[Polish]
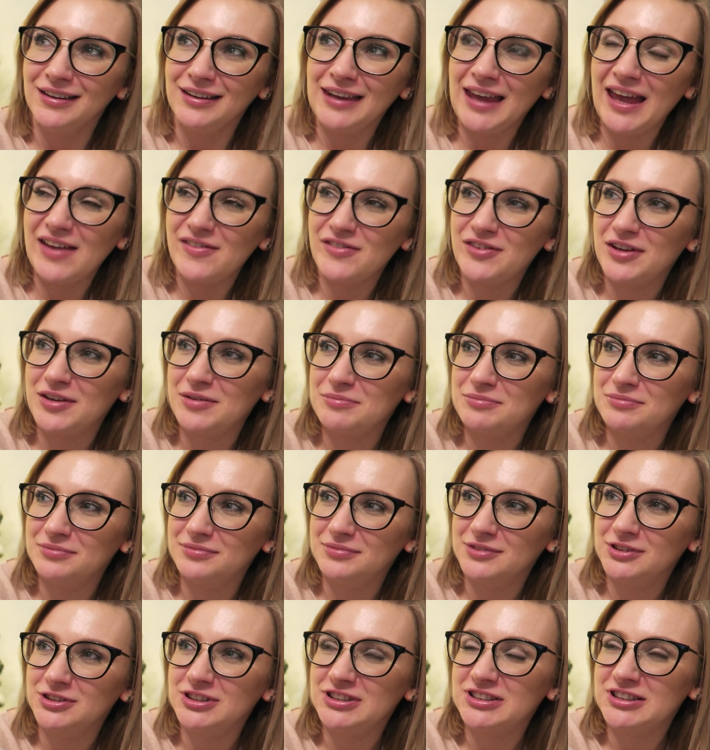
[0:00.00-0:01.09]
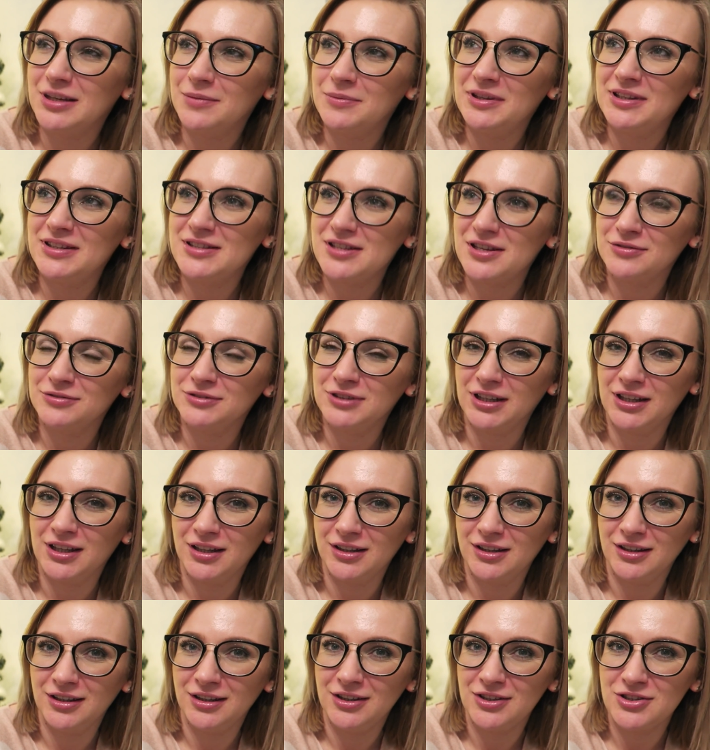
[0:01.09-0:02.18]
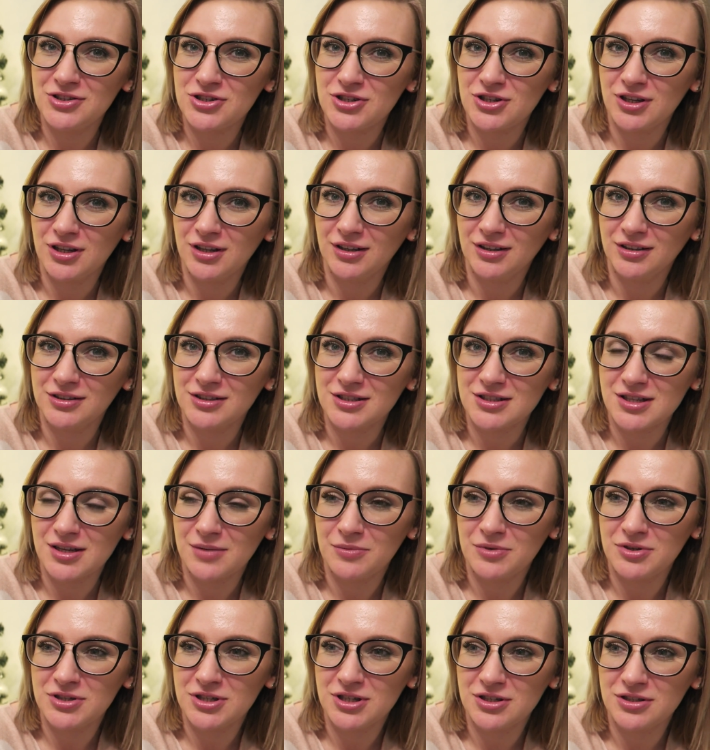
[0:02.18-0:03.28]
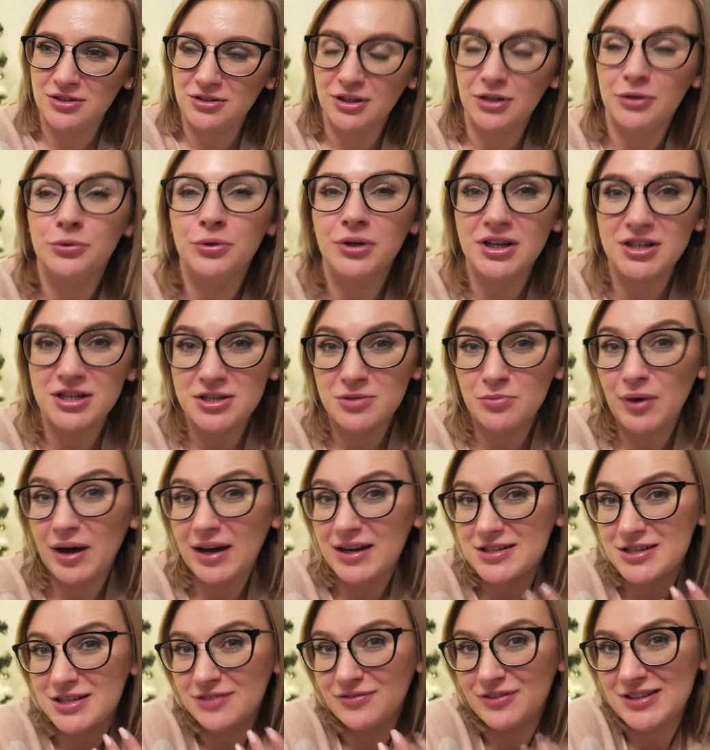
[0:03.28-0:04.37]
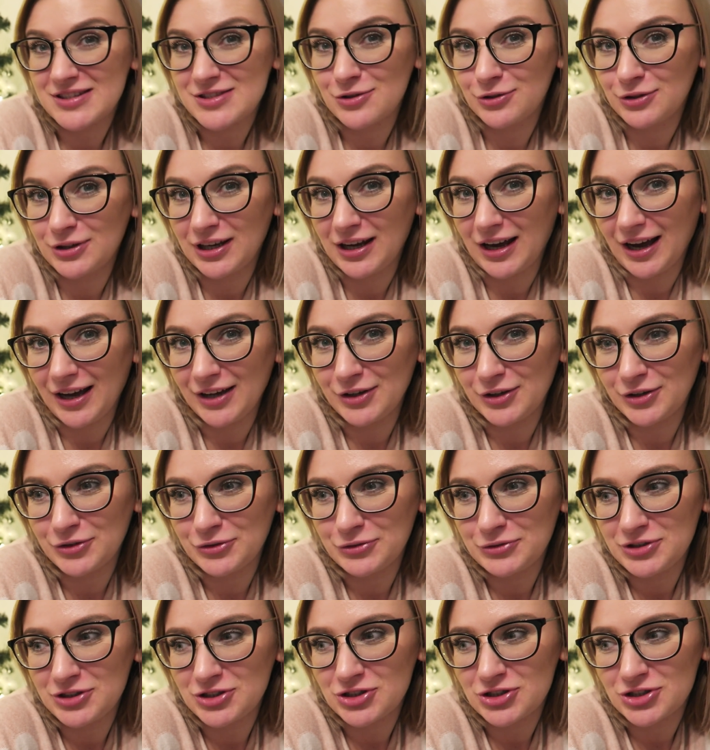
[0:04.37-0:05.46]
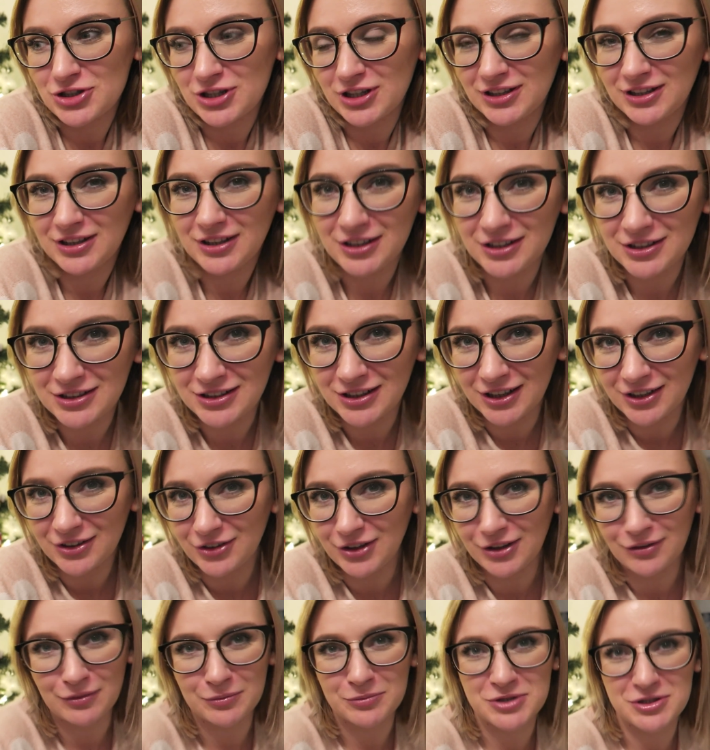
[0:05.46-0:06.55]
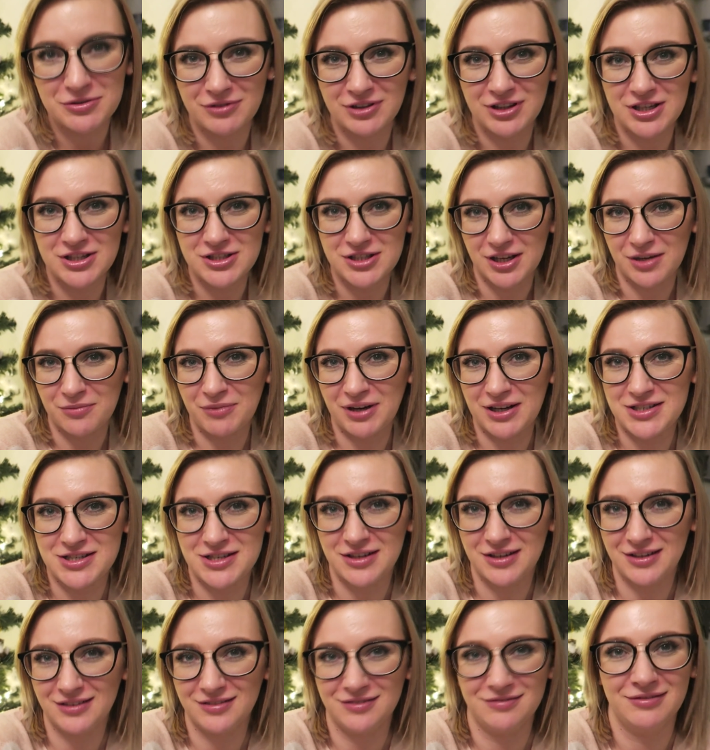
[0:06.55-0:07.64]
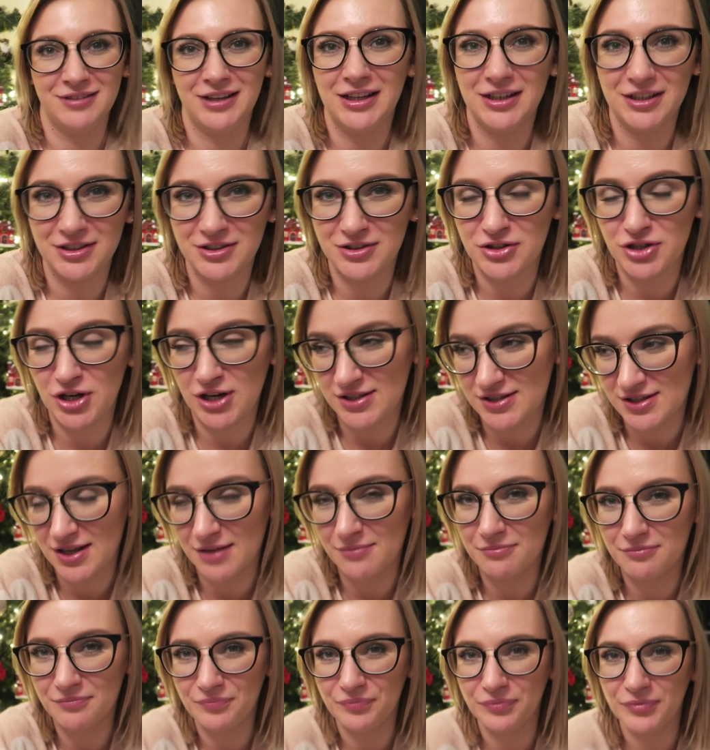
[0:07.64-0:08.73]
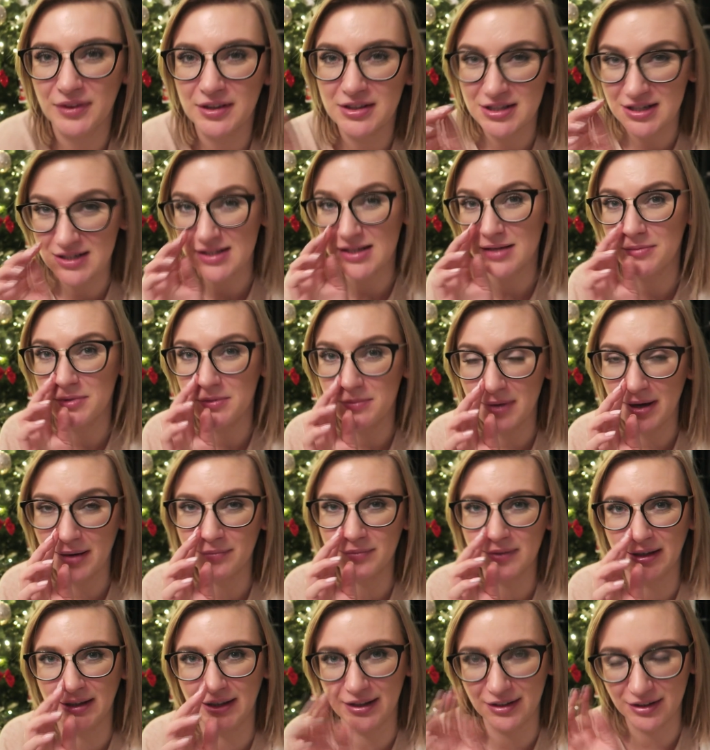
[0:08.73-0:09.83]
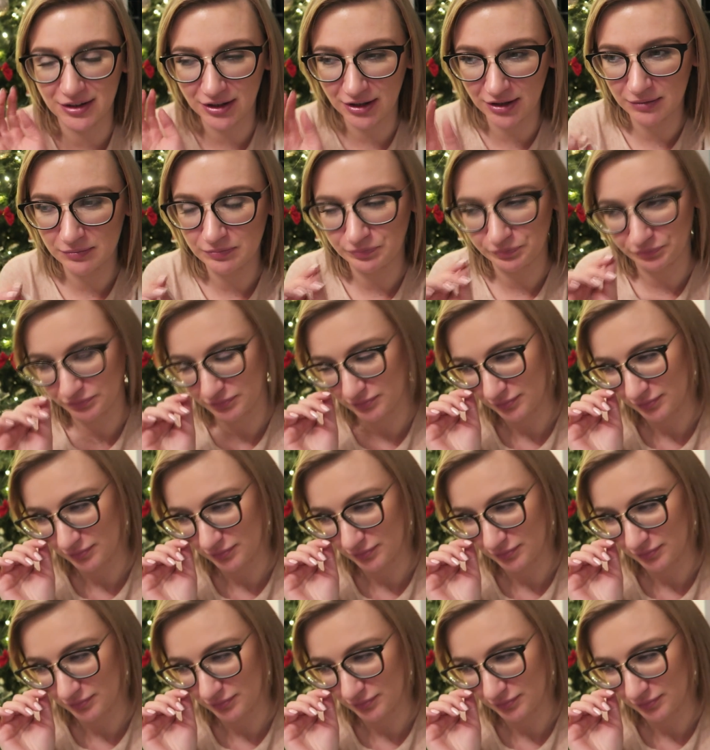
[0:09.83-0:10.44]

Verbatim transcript: nie wiem, no czasami są takie dni, że czasami że niektóre rzeczy bardziej Was dotykają niż kiedy indziej. No nie wiem, czy Wy też tak macie. Ja czasem, czasami mam takie dni,